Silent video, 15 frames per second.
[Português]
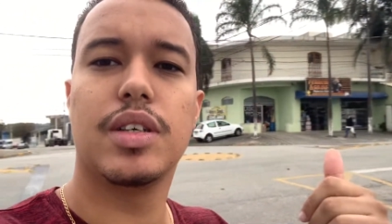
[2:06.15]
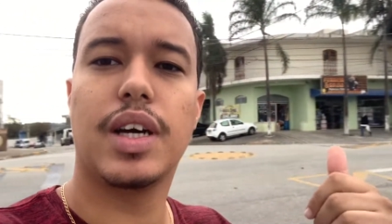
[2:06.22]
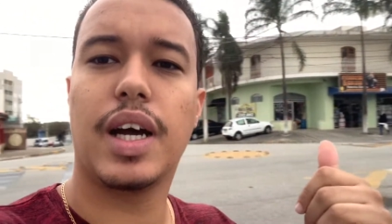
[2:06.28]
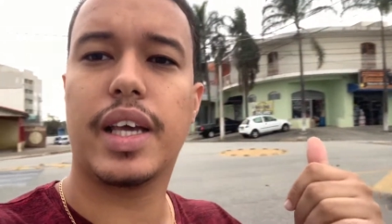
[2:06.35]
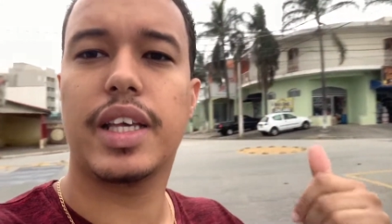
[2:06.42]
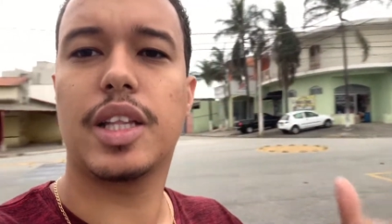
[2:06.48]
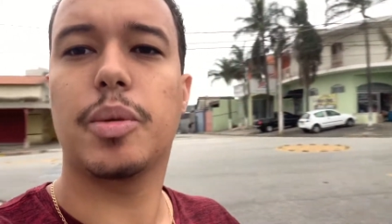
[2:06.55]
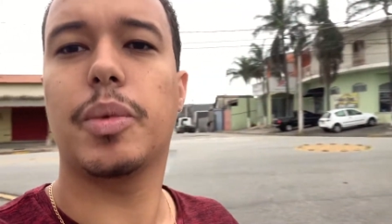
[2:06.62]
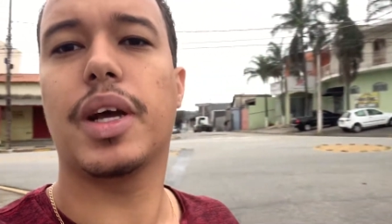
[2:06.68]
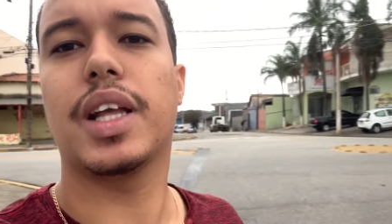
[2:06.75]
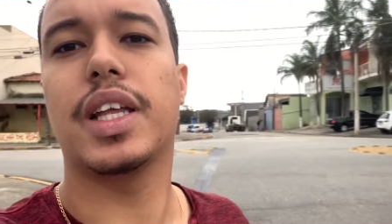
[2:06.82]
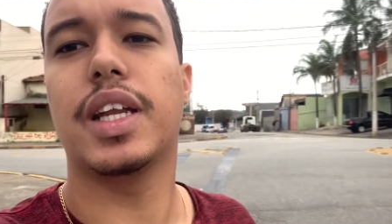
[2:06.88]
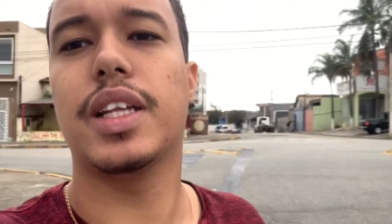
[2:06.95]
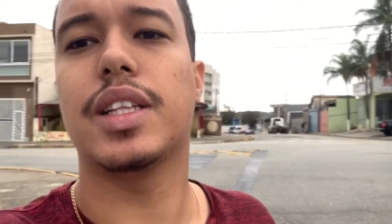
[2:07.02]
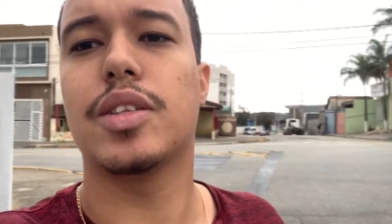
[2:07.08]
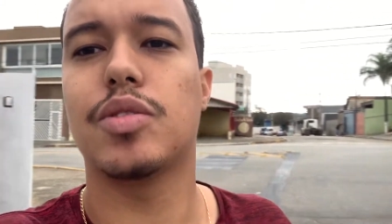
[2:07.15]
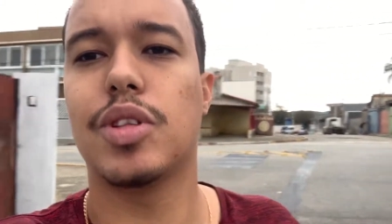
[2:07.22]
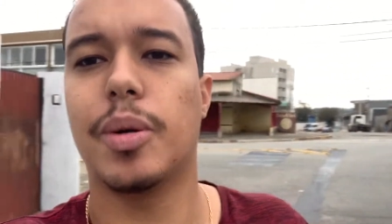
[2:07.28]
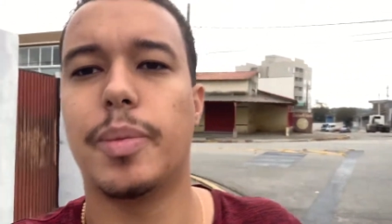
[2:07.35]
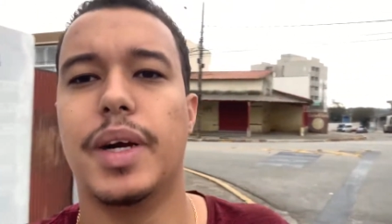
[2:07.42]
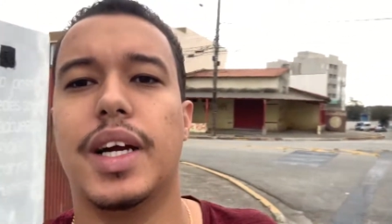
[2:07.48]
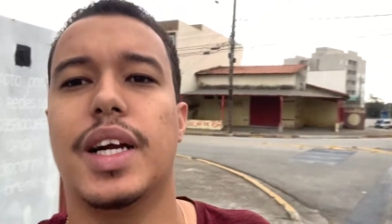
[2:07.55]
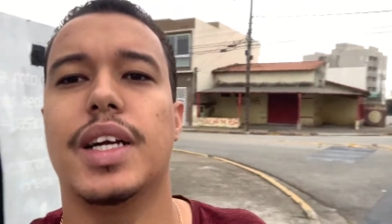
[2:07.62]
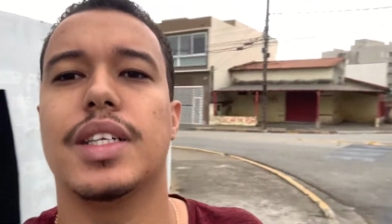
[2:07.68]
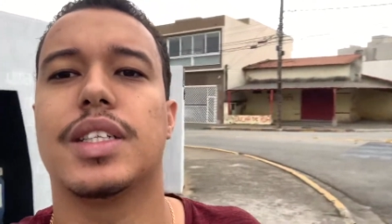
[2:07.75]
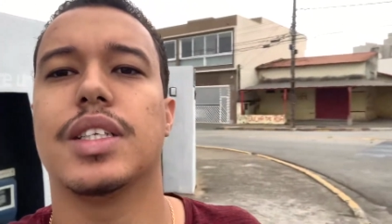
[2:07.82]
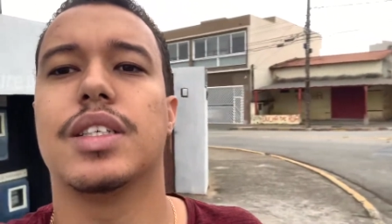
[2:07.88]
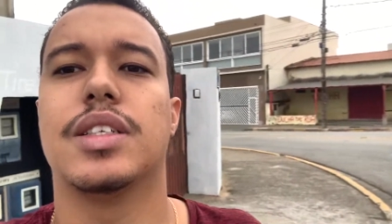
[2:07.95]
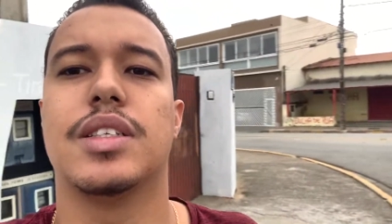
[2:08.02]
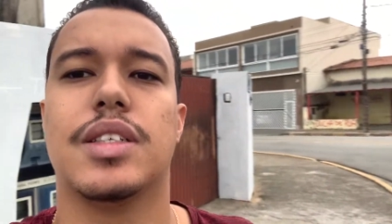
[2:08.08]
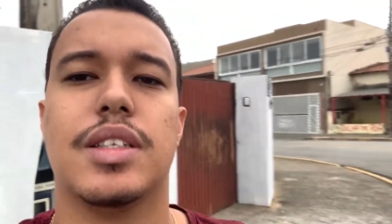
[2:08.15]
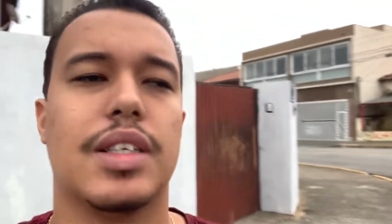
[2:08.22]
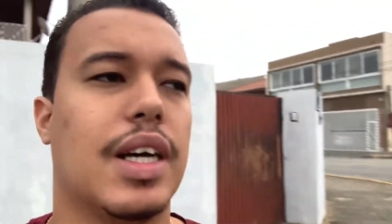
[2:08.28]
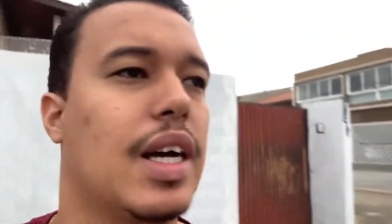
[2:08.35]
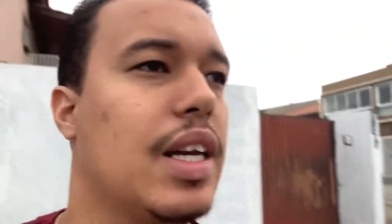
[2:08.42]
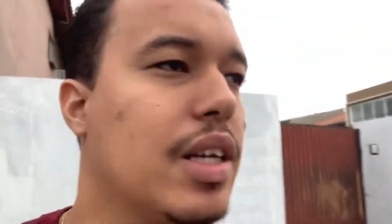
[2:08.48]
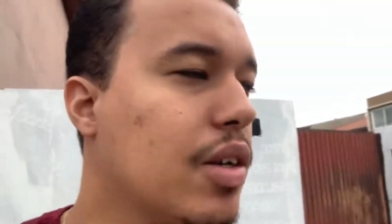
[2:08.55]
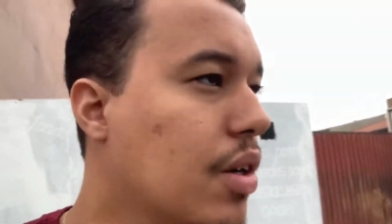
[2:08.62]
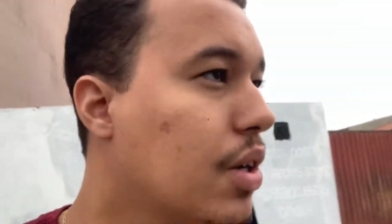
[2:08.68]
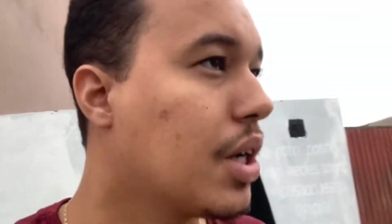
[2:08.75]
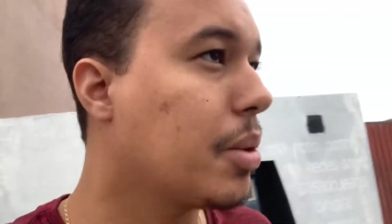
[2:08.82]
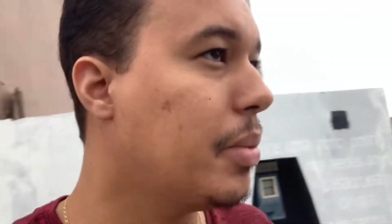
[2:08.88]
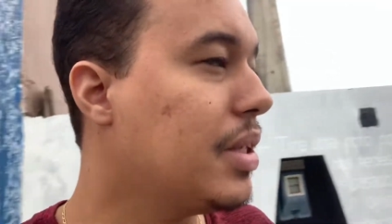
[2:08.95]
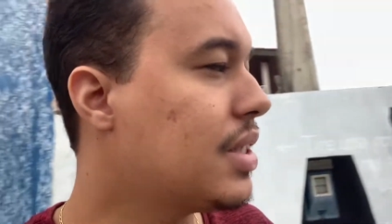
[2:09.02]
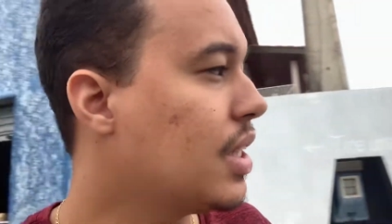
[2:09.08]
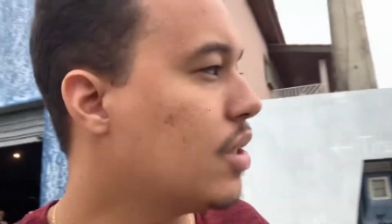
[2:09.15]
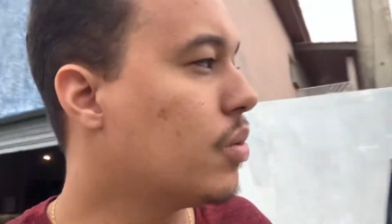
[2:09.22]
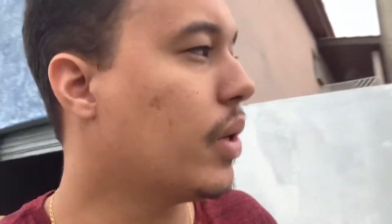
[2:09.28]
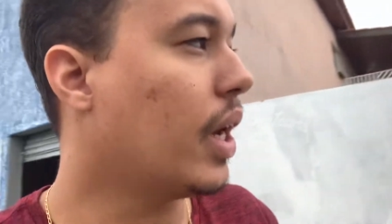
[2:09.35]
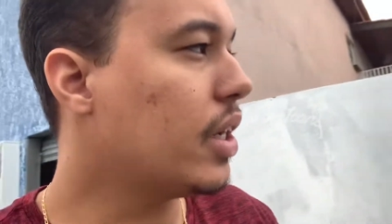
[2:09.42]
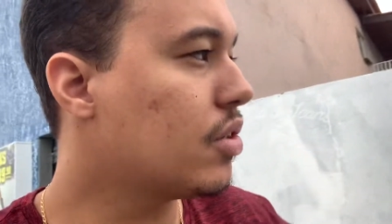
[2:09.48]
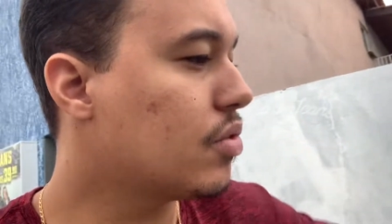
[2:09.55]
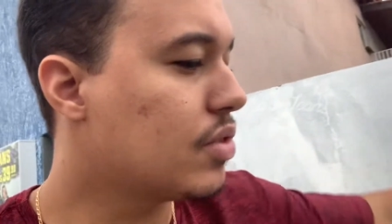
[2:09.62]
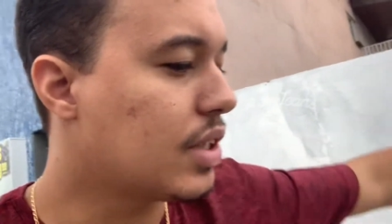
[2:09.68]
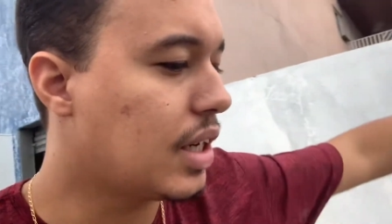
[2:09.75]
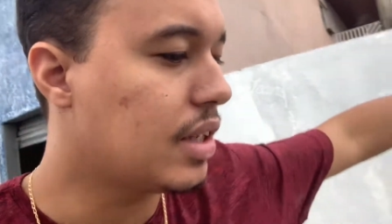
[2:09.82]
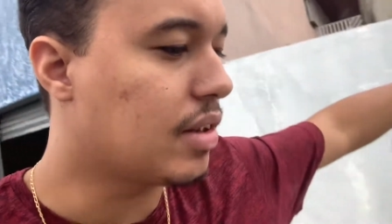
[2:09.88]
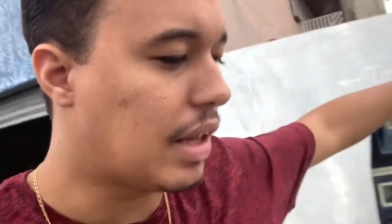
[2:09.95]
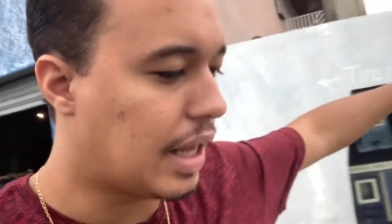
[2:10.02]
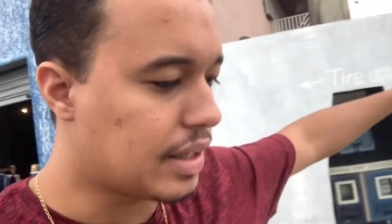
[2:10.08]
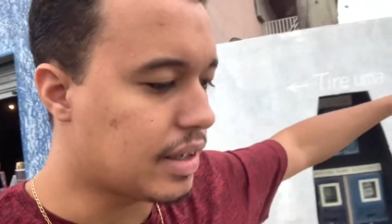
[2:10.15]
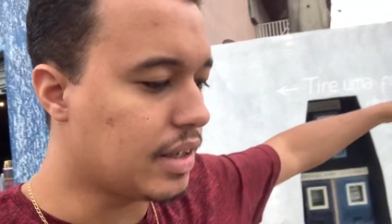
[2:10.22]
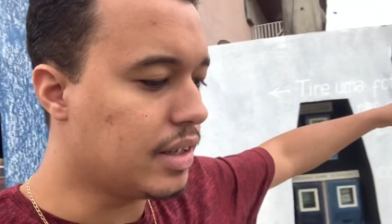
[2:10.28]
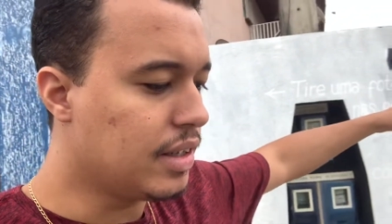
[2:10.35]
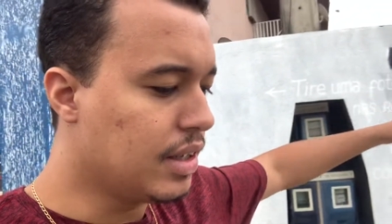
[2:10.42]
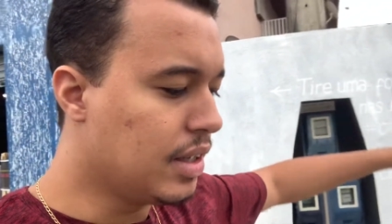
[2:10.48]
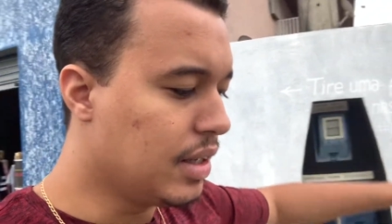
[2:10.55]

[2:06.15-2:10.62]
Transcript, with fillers: Aqui também a galerinha tá tudo aberta. Ali eu acabei de sair do Ednos, ali do lado ali.